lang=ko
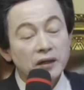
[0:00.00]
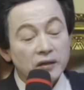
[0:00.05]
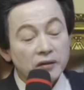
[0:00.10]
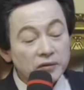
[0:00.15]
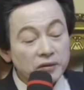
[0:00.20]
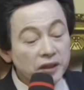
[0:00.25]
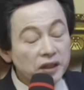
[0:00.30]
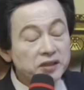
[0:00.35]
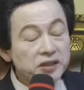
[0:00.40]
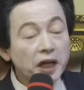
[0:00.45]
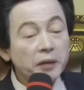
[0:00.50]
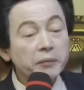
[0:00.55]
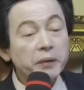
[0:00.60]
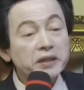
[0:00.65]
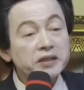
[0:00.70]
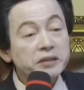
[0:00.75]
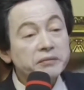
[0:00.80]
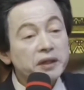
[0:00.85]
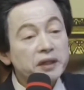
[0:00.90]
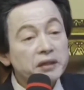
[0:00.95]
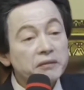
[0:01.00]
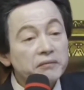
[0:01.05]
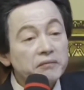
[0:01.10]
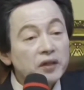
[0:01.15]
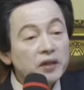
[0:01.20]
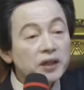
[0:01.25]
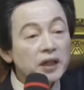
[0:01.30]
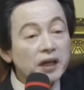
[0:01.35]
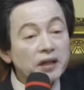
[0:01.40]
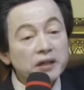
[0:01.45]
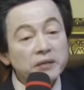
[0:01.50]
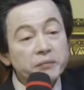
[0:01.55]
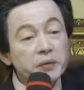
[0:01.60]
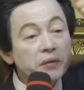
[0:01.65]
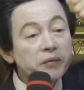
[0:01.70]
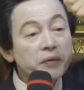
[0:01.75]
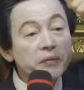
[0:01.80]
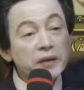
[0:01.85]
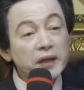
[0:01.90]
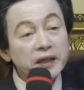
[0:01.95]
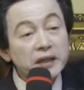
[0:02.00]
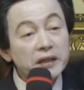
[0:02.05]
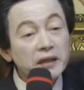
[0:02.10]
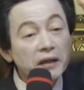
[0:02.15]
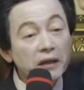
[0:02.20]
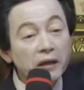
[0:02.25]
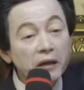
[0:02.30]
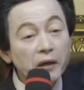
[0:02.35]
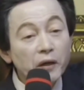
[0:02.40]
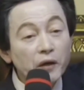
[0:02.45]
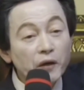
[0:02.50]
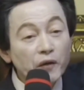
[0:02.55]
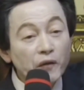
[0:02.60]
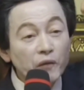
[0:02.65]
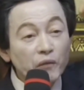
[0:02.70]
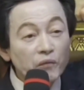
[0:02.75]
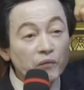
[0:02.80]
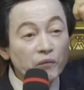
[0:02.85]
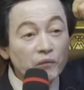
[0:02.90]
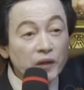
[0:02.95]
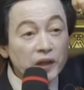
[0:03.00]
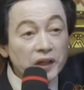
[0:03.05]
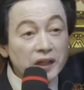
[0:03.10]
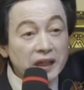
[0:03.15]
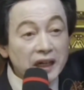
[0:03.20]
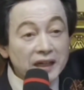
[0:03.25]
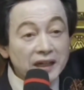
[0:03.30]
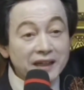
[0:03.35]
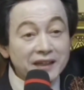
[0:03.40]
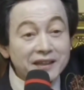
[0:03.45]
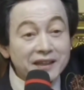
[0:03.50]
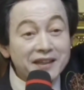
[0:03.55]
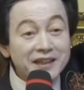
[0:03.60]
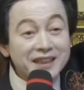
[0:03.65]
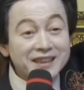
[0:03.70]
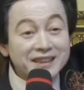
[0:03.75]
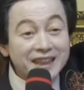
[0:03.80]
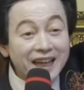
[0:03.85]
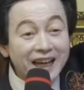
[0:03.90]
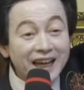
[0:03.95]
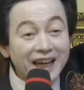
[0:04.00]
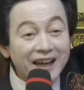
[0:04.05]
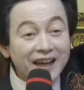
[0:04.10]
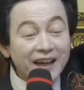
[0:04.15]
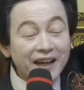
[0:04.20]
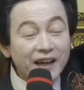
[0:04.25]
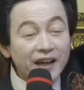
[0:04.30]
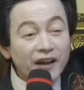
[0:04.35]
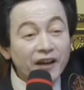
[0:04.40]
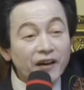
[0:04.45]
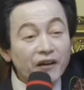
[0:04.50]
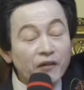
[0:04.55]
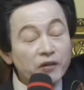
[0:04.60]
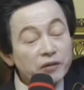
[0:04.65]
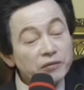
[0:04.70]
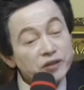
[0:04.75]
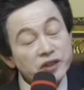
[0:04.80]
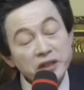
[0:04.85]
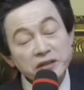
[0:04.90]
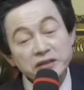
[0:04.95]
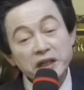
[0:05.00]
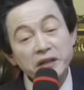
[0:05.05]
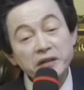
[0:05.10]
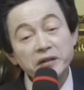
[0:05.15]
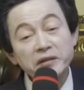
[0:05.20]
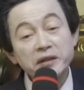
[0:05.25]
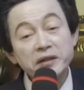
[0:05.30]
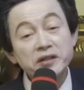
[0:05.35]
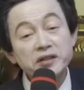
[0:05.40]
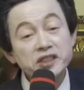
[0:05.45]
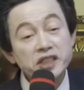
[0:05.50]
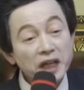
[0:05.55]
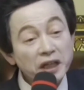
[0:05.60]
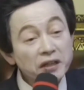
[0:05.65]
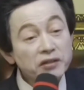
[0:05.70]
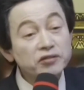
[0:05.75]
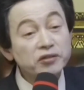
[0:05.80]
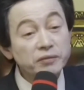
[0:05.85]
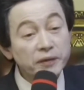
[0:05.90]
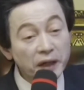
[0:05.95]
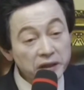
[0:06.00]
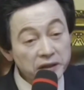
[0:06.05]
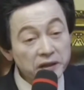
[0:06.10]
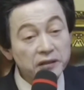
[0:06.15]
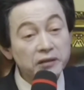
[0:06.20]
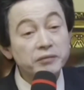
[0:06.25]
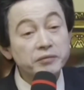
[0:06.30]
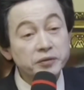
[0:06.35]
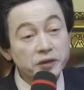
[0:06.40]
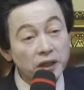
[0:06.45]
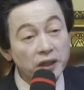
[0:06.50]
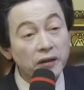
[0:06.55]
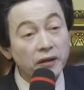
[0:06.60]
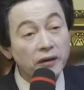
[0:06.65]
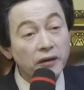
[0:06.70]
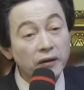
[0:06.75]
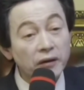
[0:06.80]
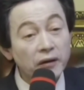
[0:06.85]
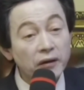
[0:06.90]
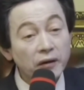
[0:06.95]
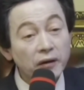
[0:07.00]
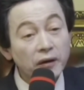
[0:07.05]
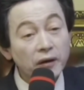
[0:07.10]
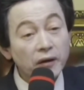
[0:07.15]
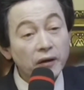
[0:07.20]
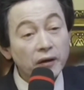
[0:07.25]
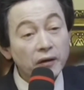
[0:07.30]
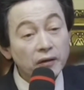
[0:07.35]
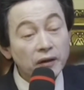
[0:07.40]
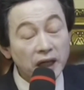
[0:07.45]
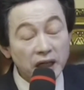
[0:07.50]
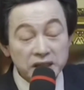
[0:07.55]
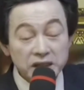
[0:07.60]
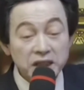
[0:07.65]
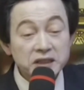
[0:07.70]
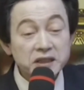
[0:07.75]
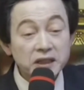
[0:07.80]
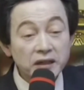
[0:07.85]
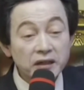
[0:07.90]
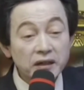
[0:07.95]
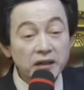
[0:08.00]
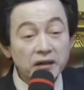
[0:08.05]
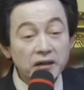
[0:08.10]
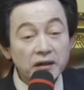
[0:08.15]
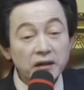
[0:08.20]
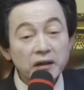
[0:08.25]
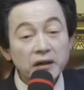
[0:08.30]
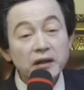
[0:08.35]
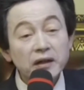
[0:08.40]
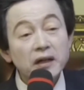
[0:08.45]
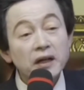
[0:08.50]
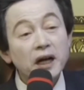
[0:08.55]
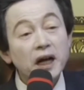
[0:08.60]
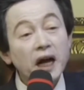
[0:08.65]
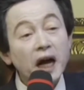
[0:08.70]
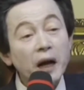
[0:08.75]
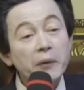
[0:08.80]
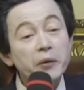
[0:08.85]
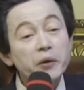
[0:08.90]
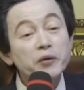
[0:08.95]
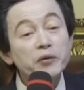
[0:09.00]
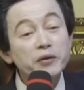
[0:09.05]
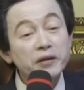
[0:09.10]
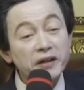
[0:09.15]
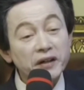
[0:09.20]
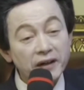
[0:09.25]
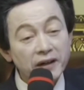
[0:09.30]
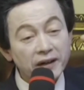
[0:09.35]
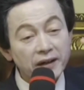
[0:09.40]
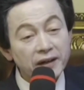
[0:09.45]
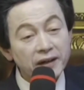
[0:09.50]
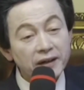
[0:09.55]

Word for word: 우리가 책받침을 머리에 이리 비비면 머리카락이 들리지? 그럼 전자기력이 생길 수밖에 없어요. 알겠죠? 가벼운 거.